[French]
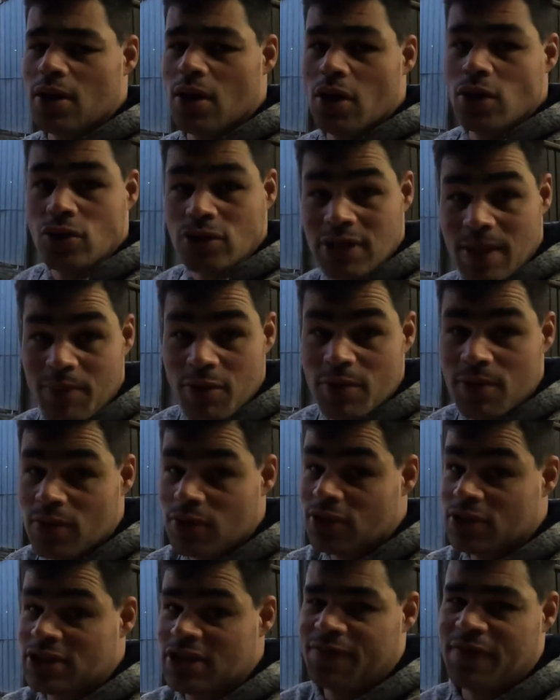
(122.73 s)
Euh, tout
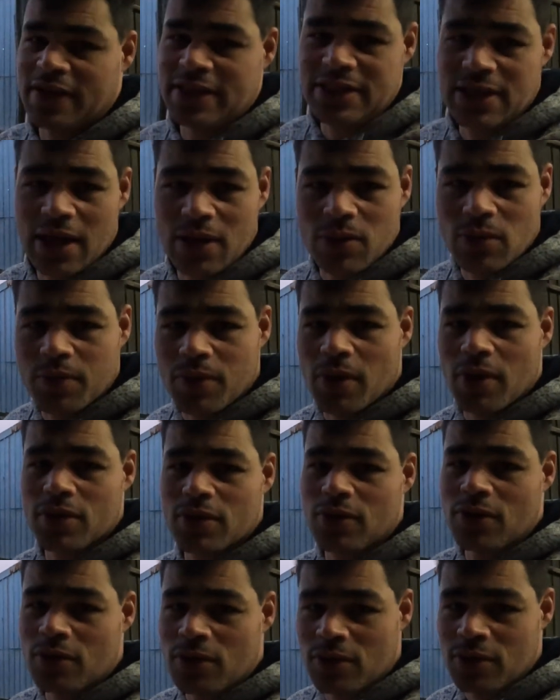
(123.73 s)
simplement, c'est facile à
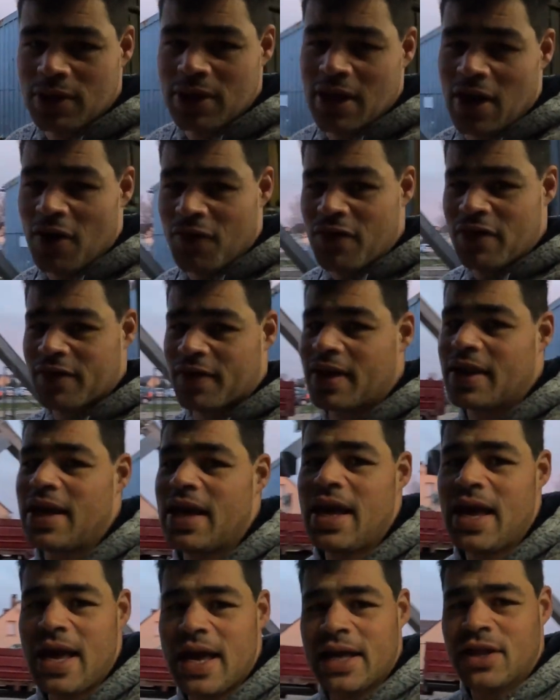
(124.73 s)
comprendre. On est en
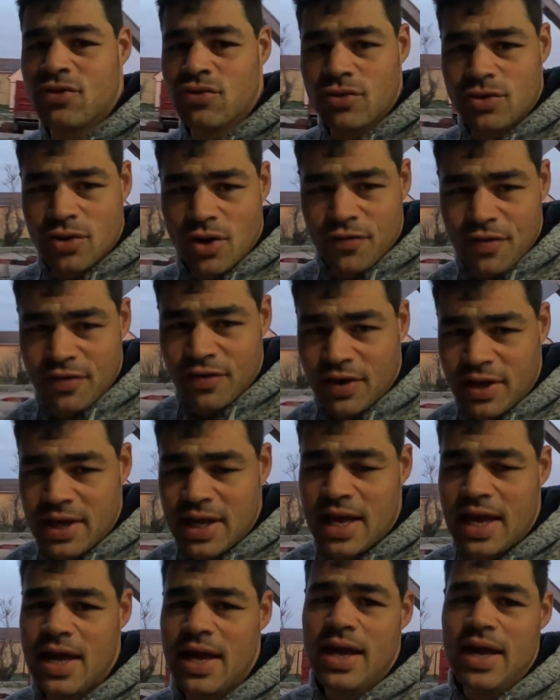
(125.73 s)
février et tout le temps en
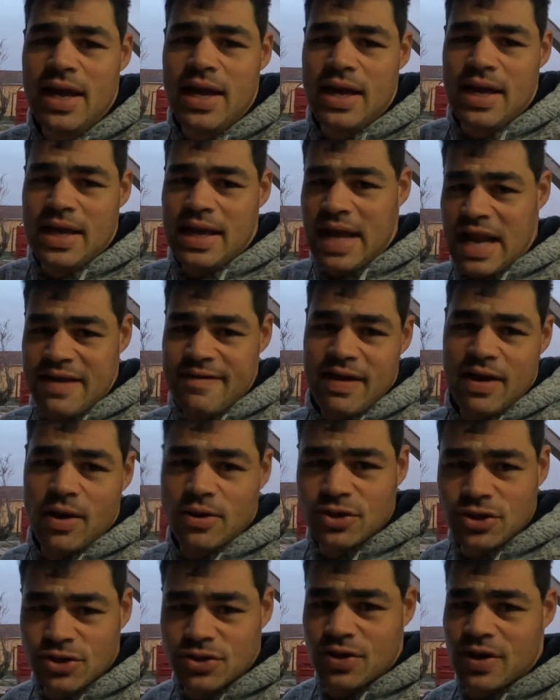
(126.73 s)
février, il y a les
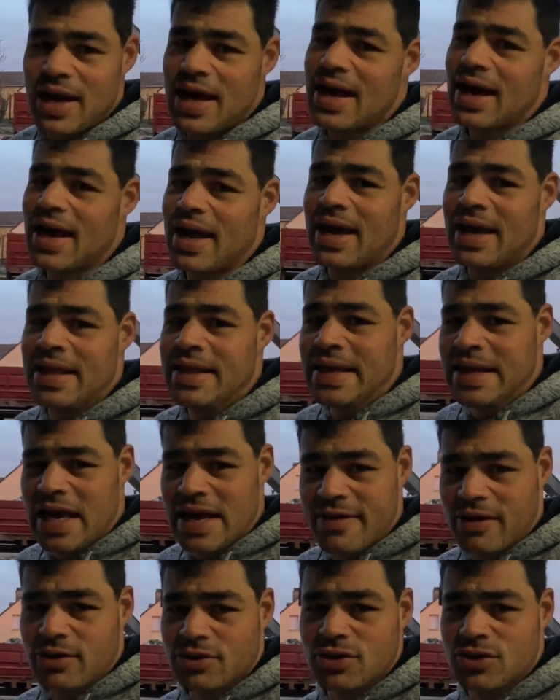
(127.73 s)
vacances scolaires. Et dès
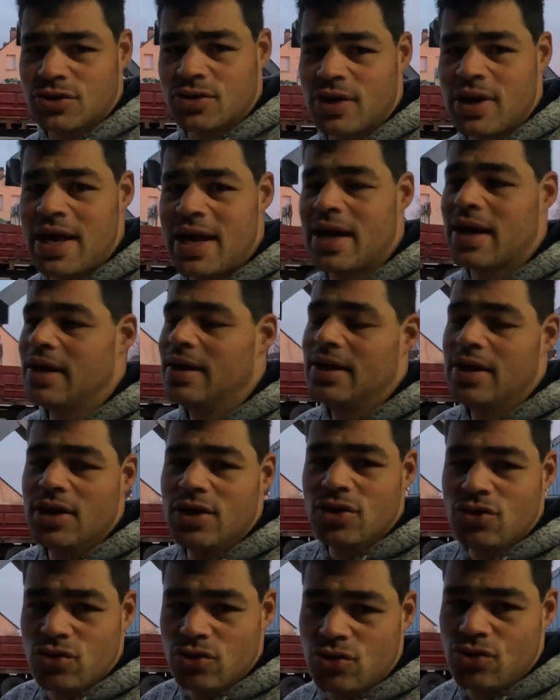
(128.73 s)
qu'il y a les vacances scolaires,
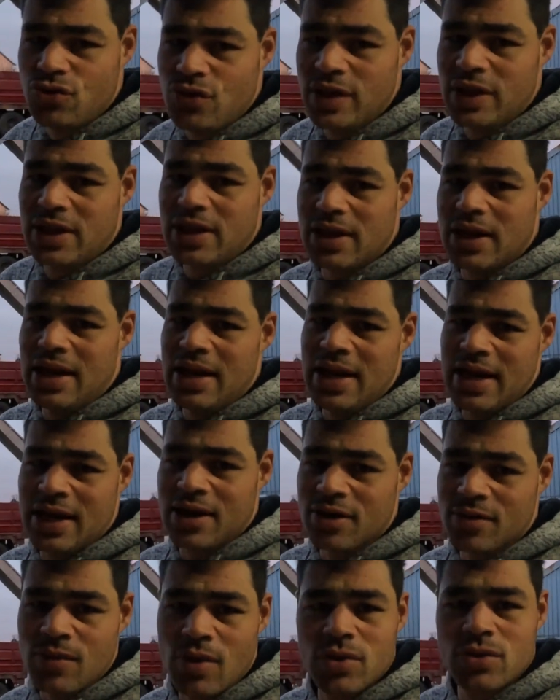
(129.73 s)
tout de suite, les
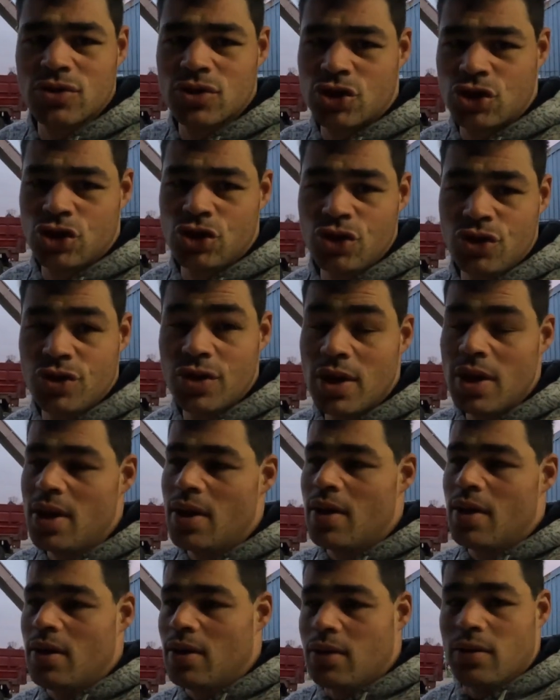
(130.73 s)
commandes chutent.
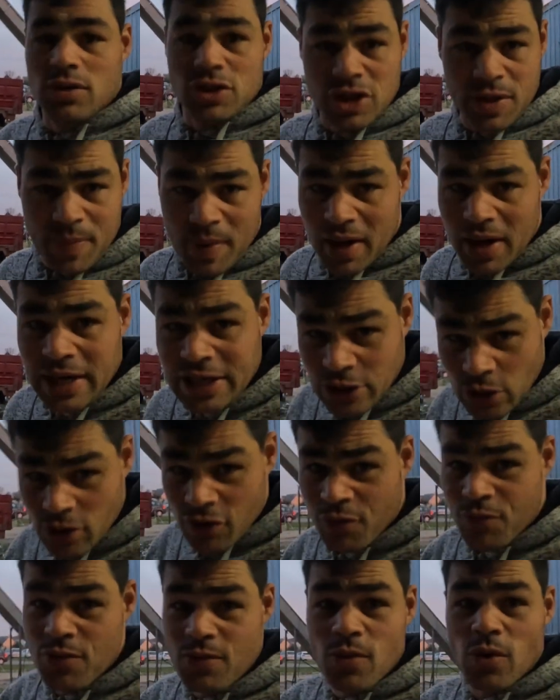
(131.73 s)
Je sais pas, les gens ne
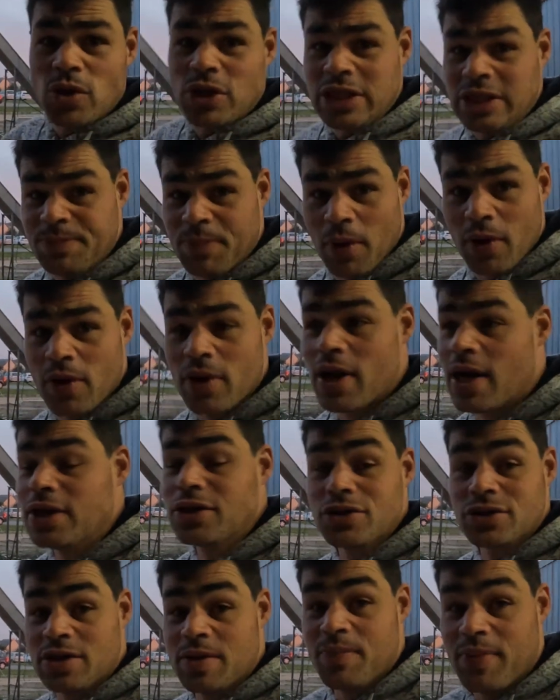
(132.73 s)
doivent plus manger à cette
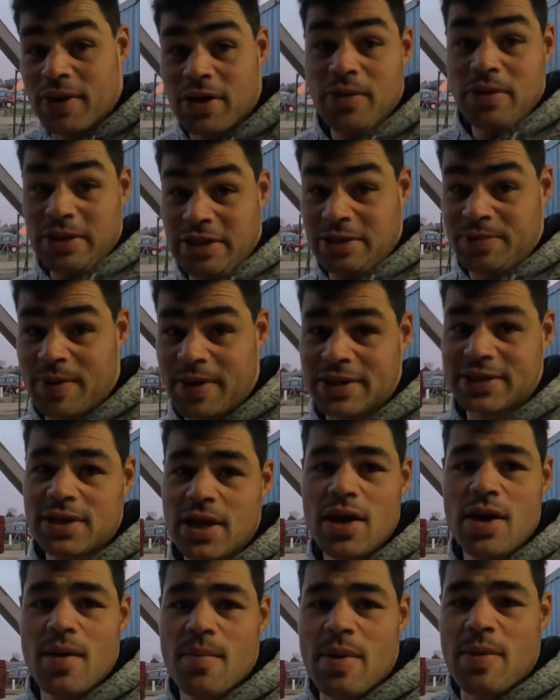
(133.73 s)
période-là, je sais pas comment ça se
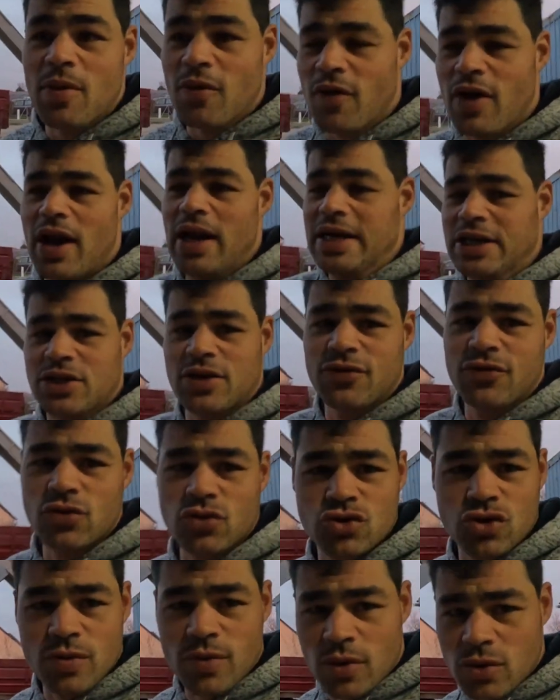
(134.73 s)
passe. Mais bon, voilà, les gens
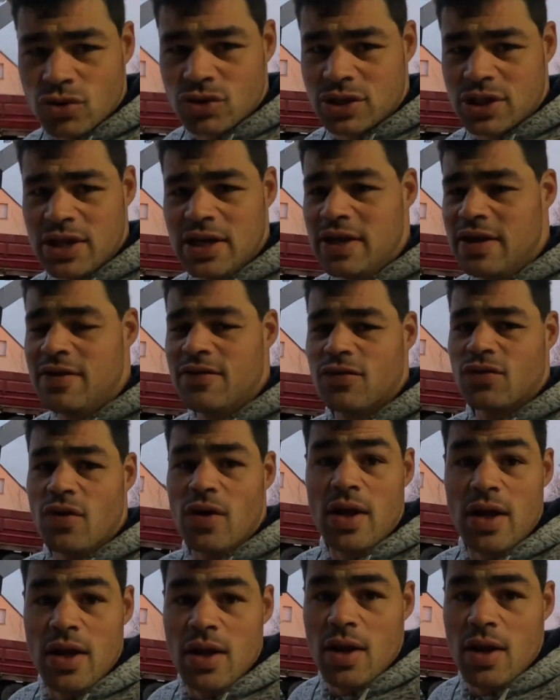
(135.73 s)
vont sûrement au ski, vont.